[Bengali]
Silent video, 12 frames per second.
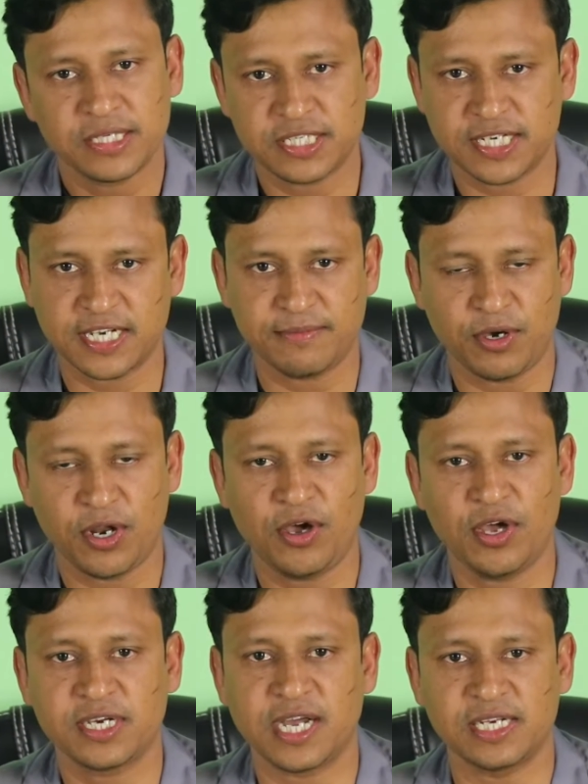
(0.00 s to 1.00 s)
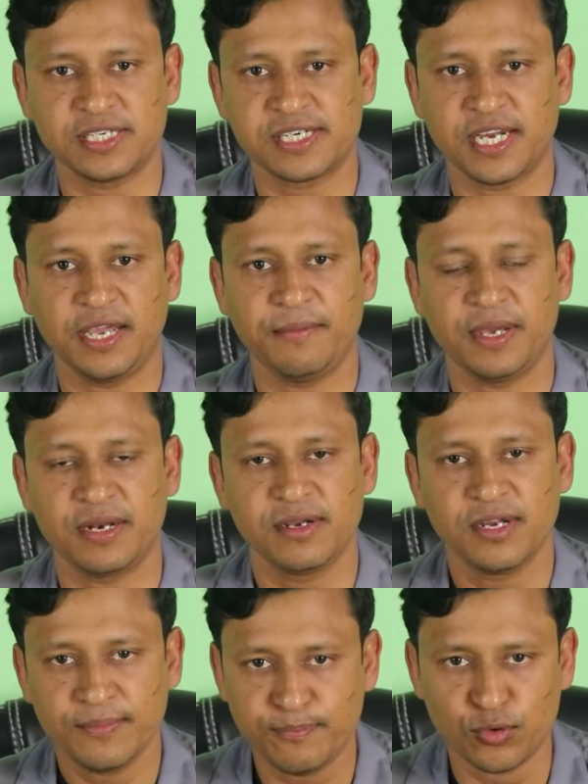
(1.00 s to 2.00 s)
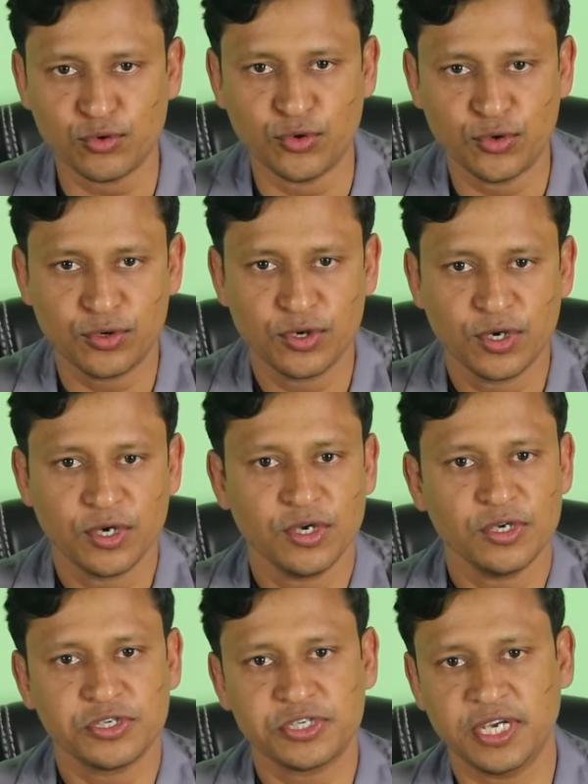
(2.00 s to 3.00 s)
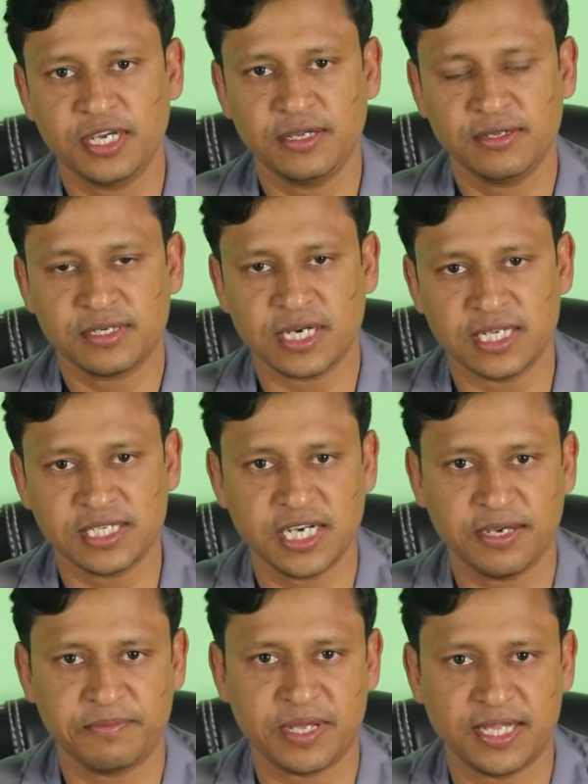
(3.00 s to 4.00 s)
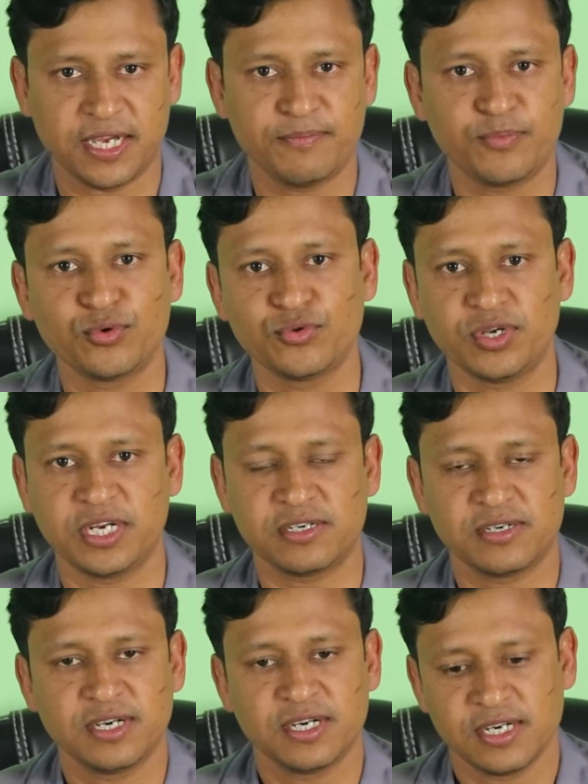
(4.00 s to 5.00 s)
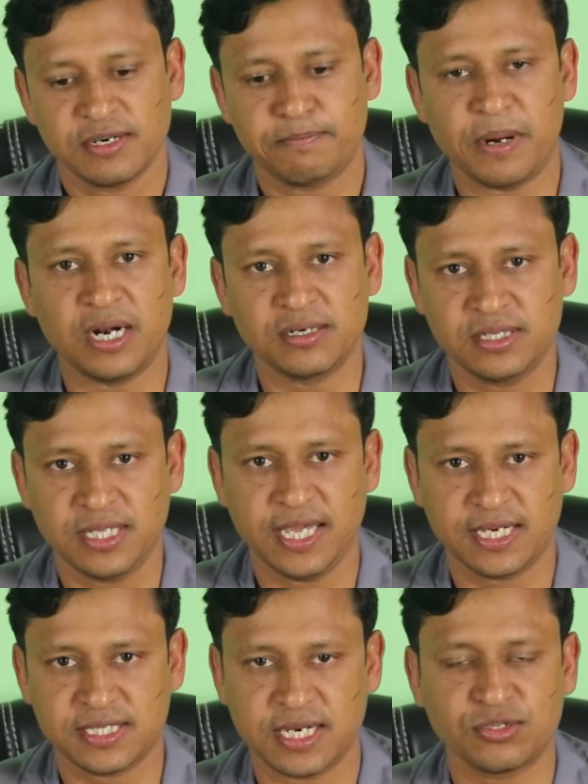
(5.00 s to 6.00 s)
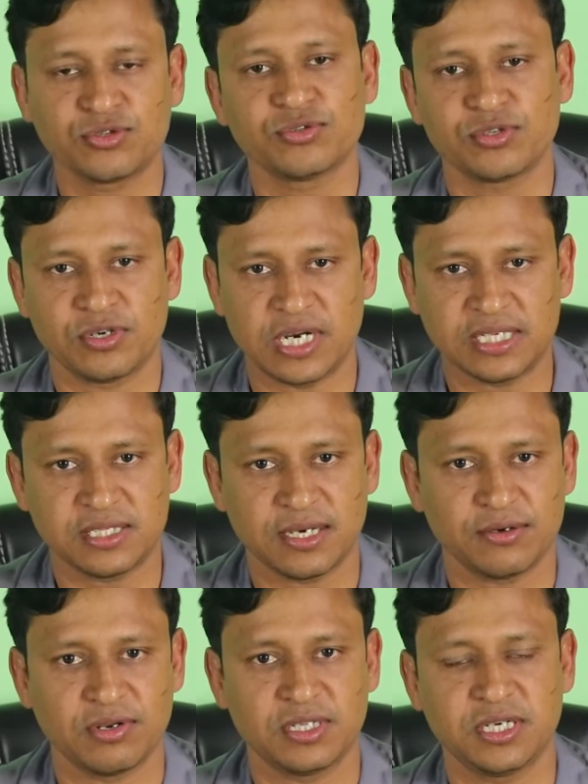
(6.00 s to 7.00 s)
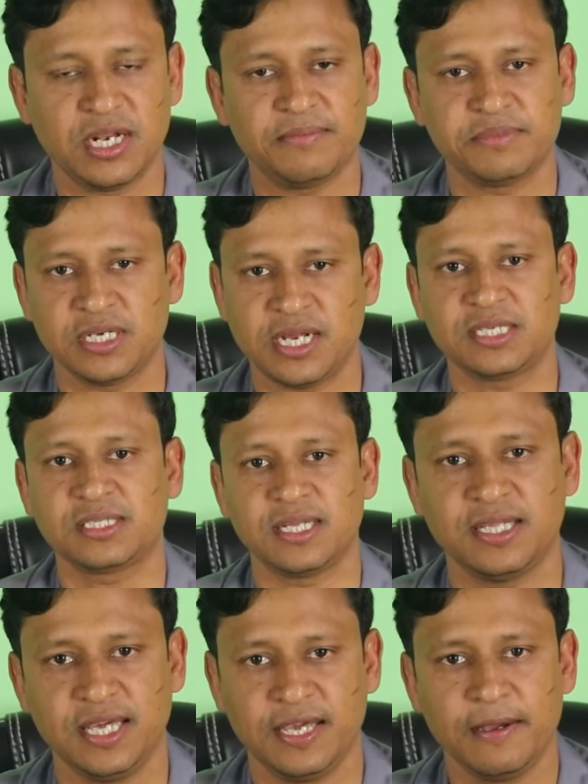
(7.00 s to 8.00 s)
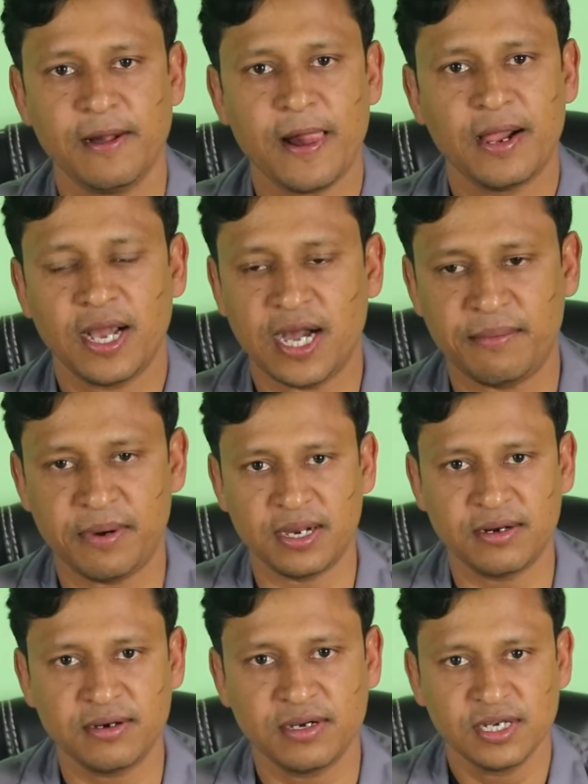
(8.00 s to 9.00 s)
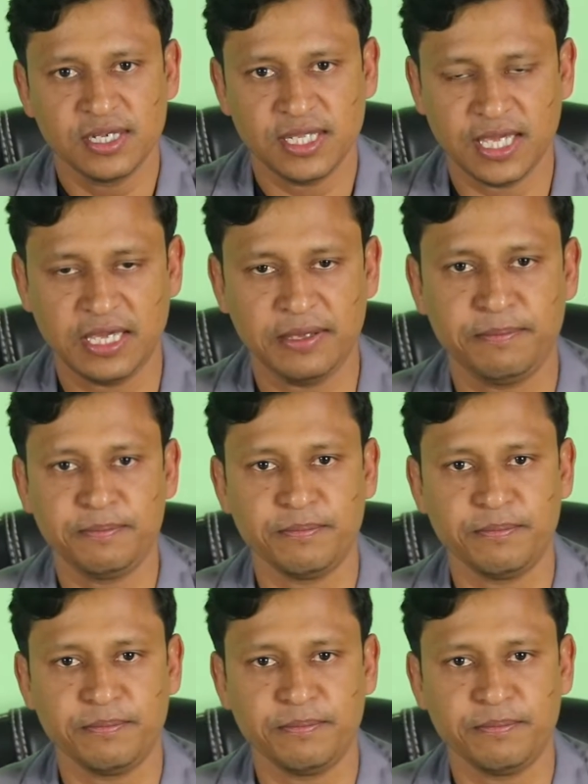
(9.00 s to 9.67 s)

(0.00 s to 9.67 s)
যেটাকে বলা হয় খান সাহেবের পুকুর সেই খান সাহেব দাদার পুকুরের পার দিয়ে একটা সুন্দর রাস্তা করেছিলাম যে রাস্তা দিয়ে আমার এই